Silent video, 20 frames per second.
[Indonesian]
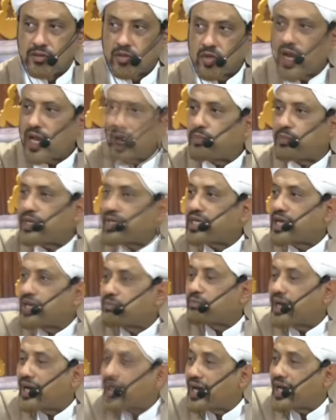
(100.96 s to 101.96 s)
sholat
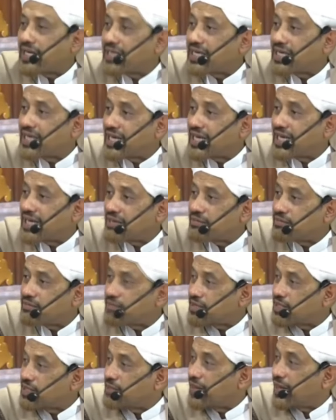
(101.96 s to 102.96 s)
berjamaahnya
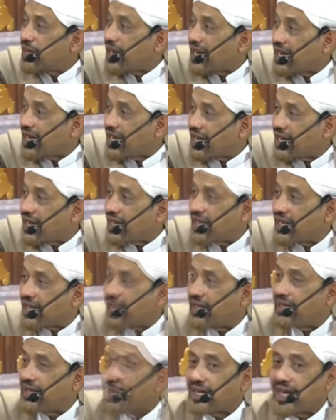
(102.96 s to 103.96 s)

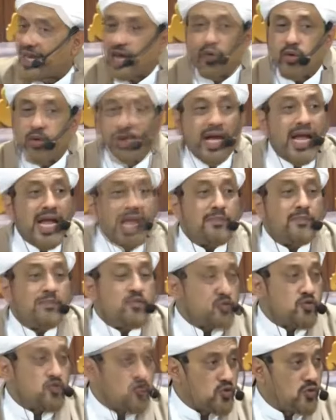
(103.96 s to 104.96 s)
gimana kalau
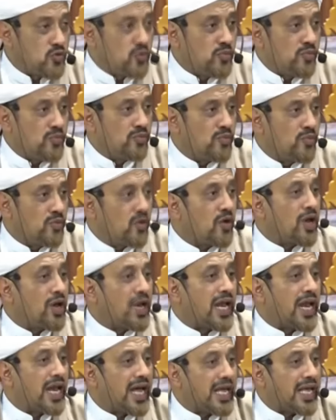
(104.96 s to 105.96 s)
kamu
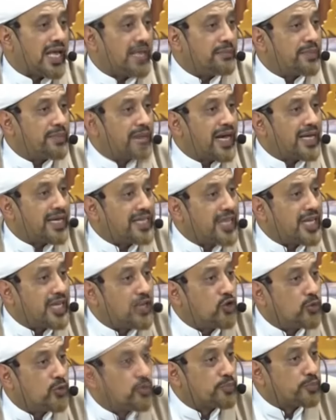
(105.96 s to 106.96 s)
mulai bayi
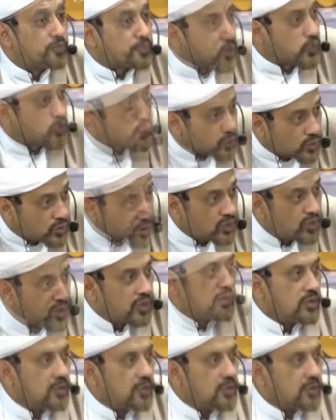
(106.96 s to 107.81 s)
lumpuh